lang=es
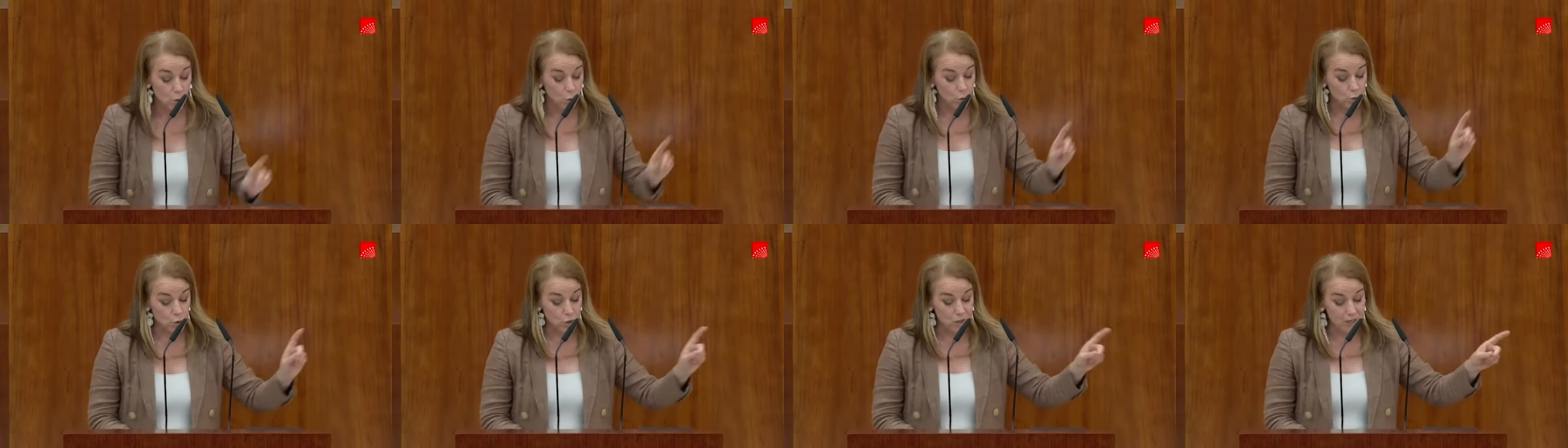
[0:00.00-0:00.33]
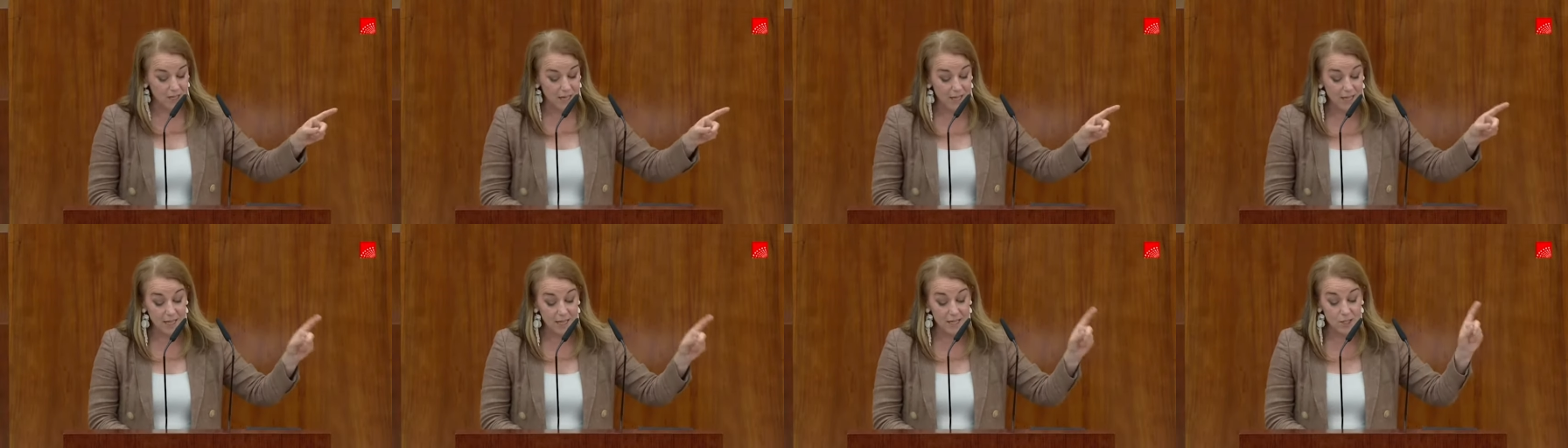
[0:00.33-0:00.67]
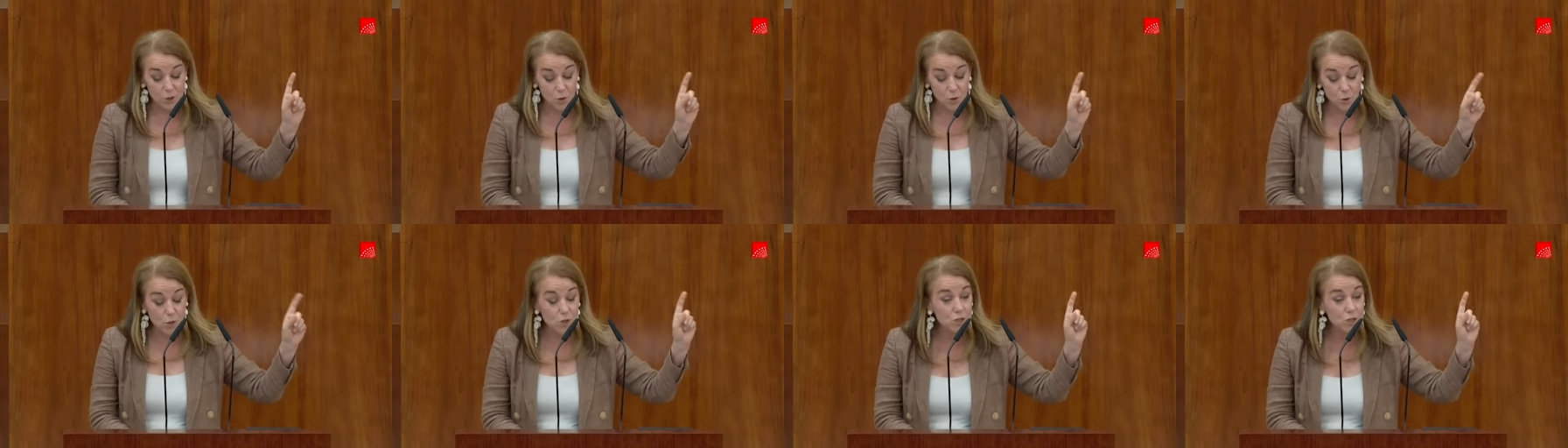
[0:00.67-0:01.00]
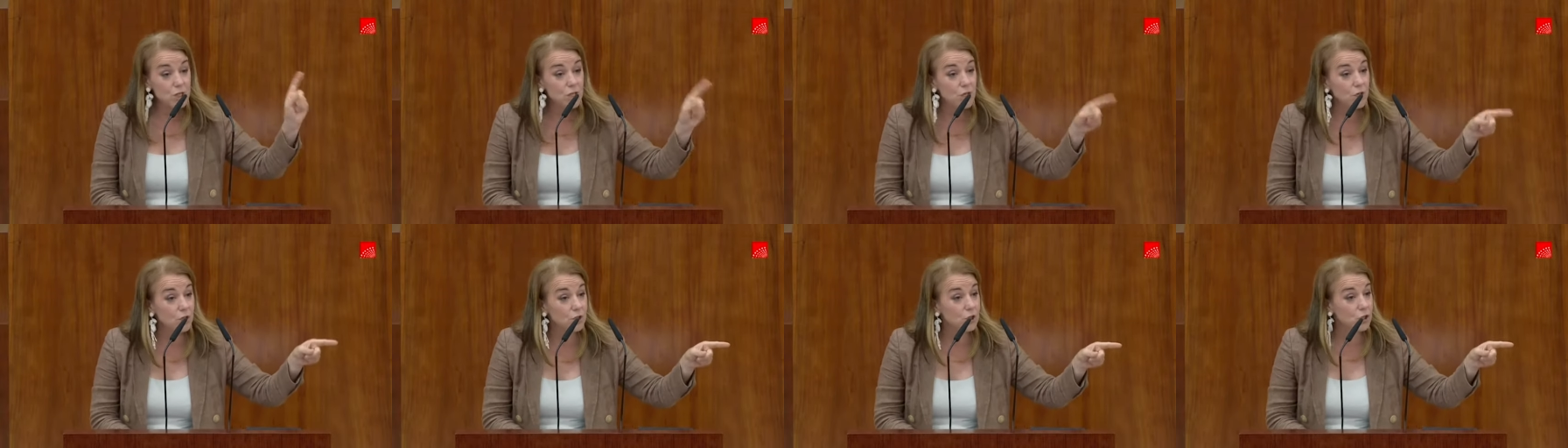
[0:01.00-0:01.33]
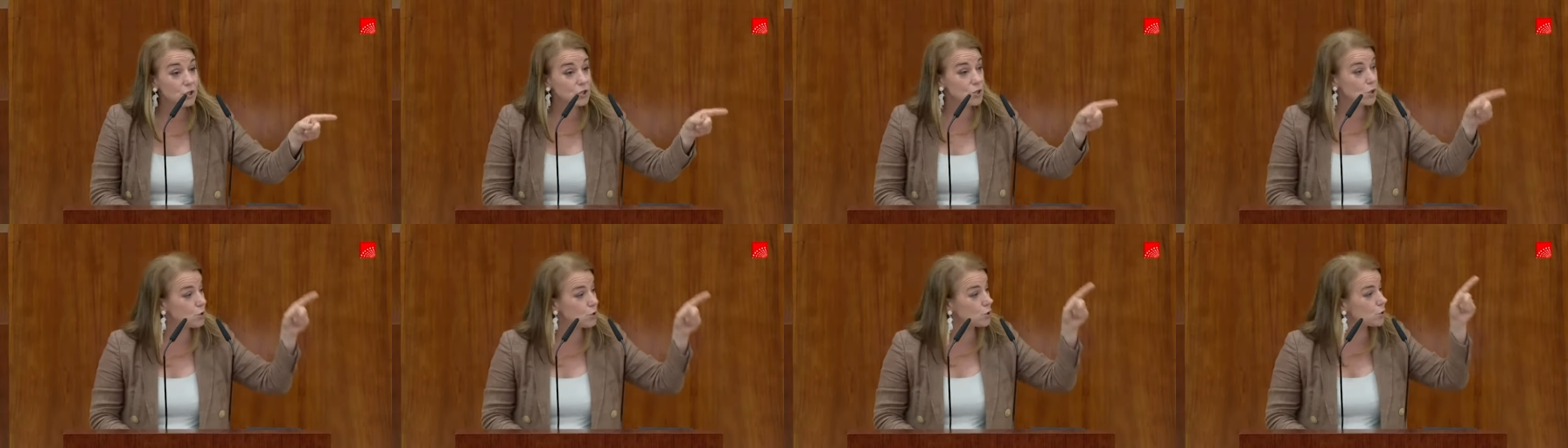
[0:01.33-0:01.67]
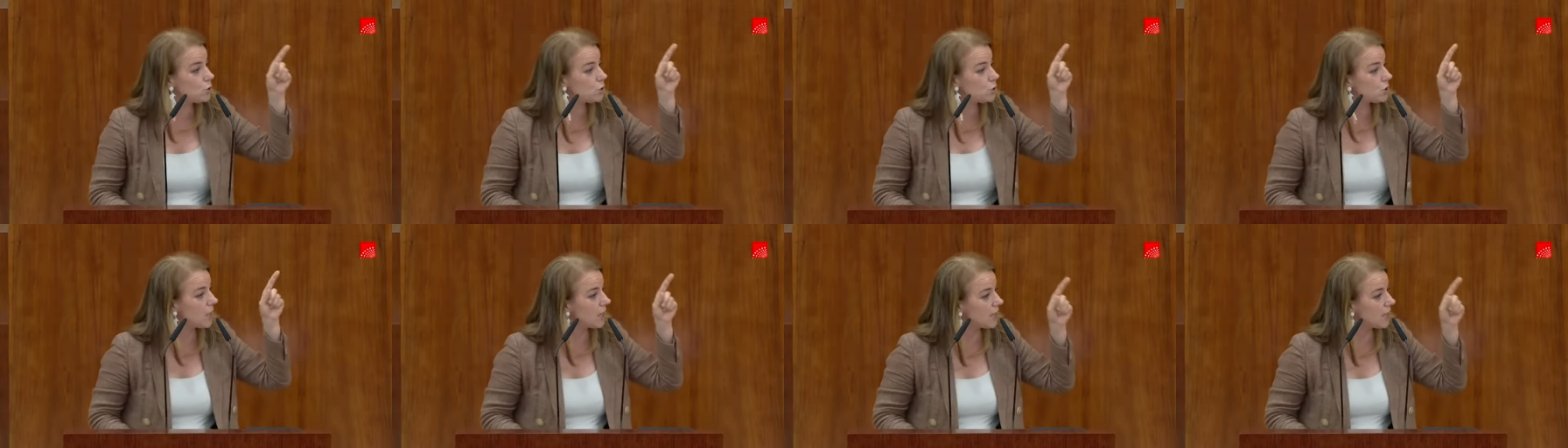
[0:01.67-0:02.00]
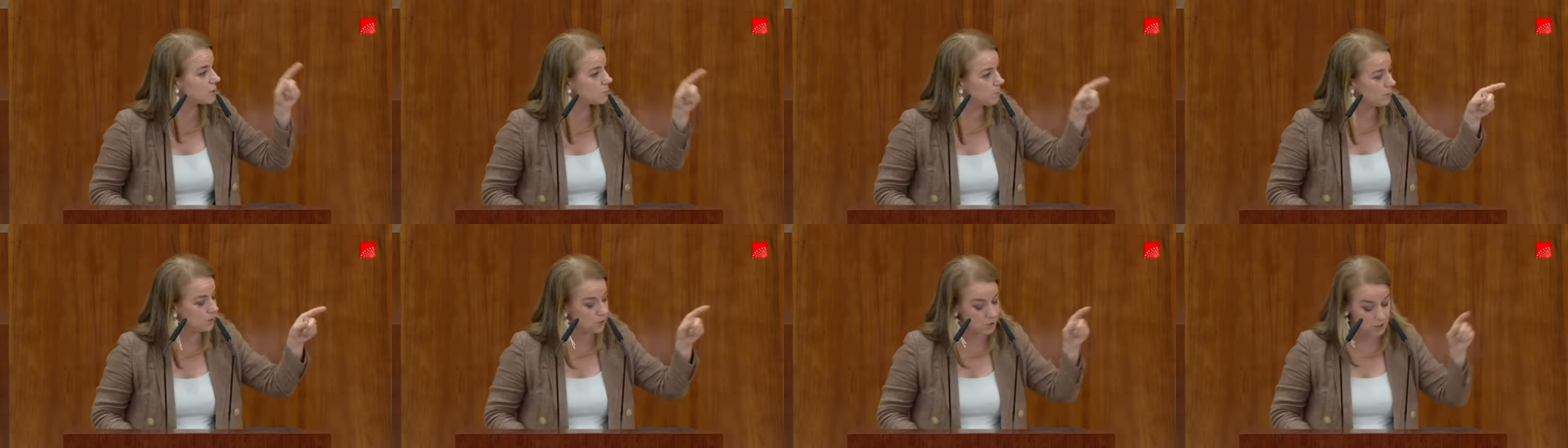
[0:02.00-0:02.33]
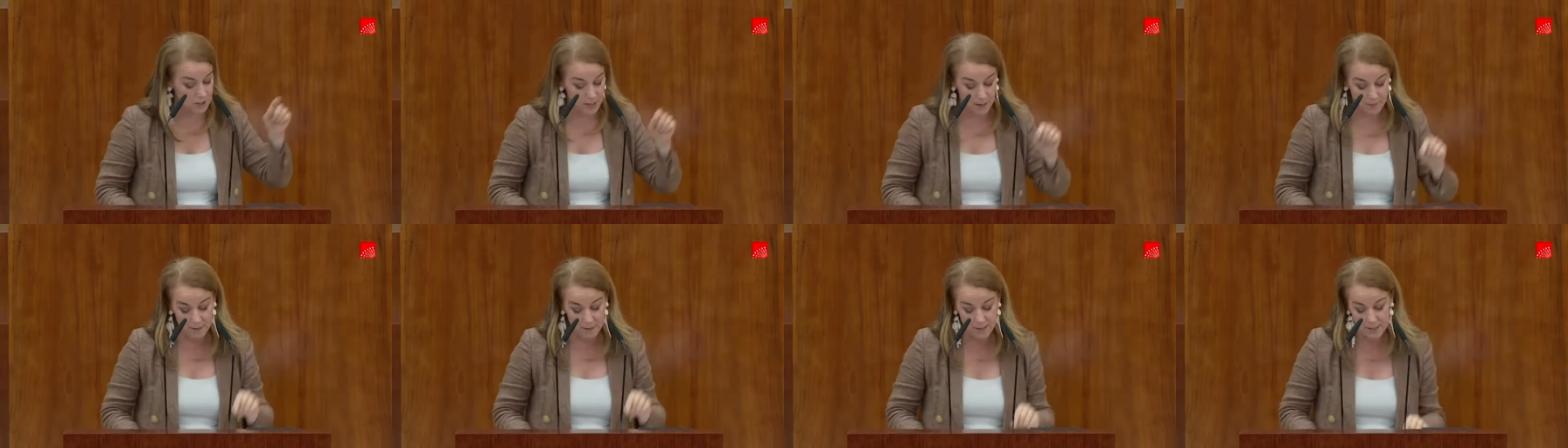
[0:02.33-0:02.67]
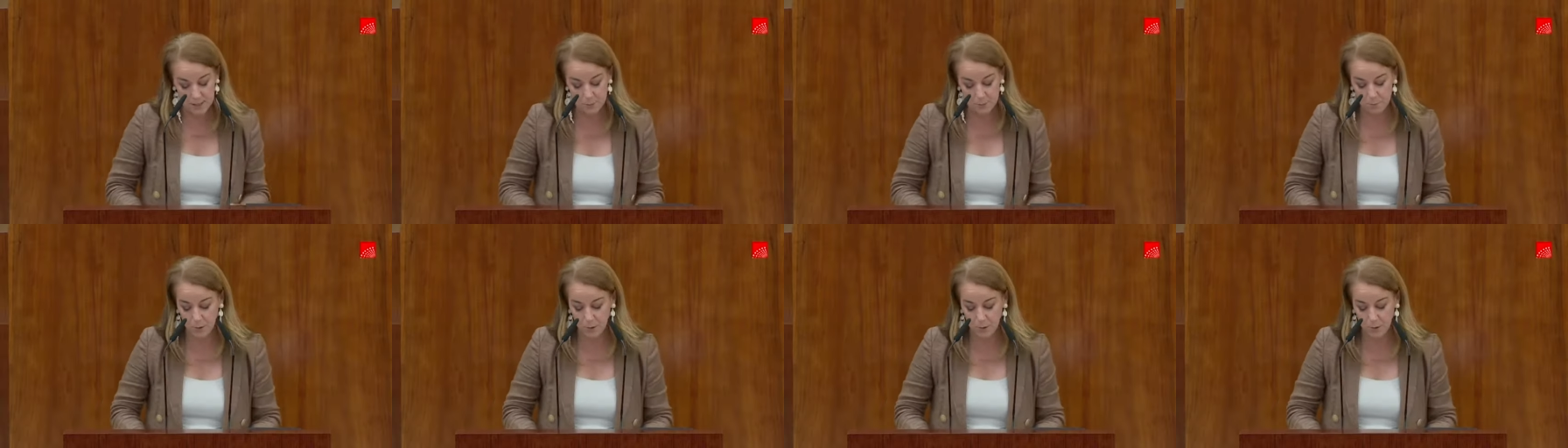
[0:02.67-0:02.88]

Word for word: Ustedes, unos y otros, con sus irresponsables